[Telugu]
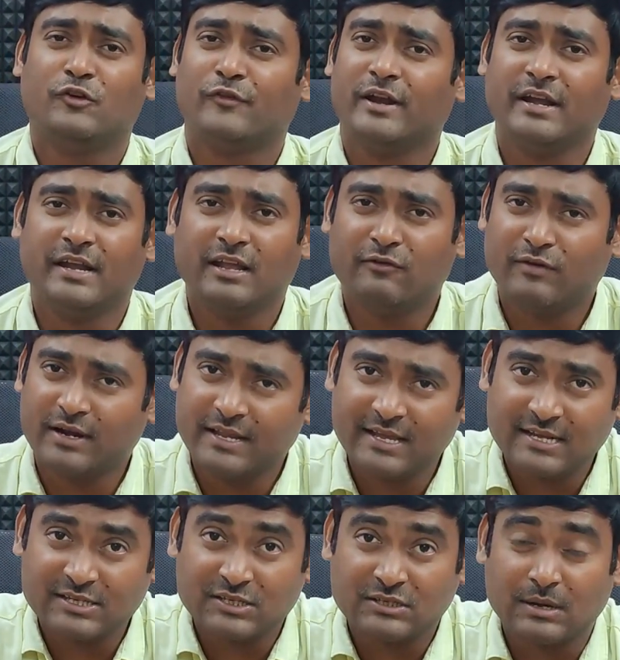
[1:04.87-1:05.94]
ట్వంటీ వన్
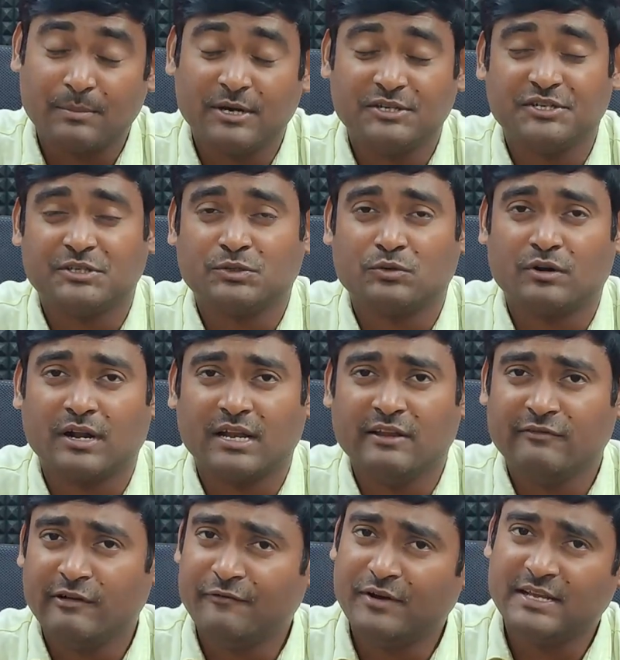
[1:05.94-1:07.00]
ఇయర్స్ కంప్లీట్ చేసుకుని
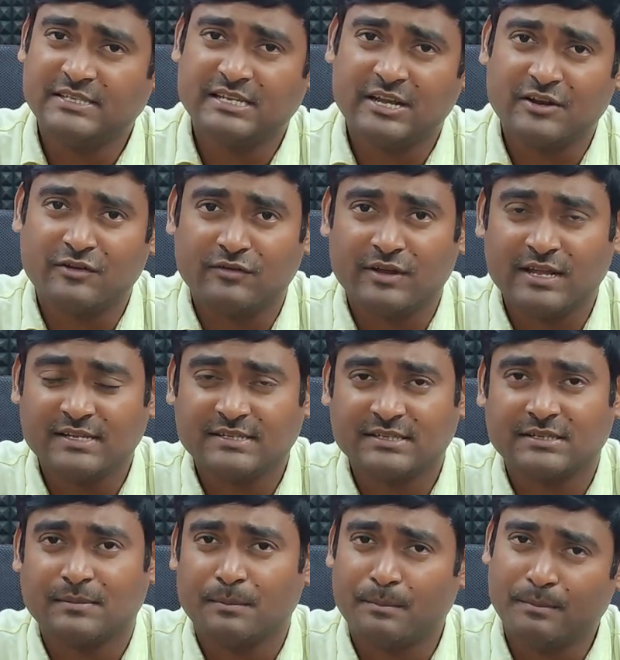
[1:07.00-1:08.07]
ఉండాలి ఫిఫ్టీ సెవెన్ ఇయర్స్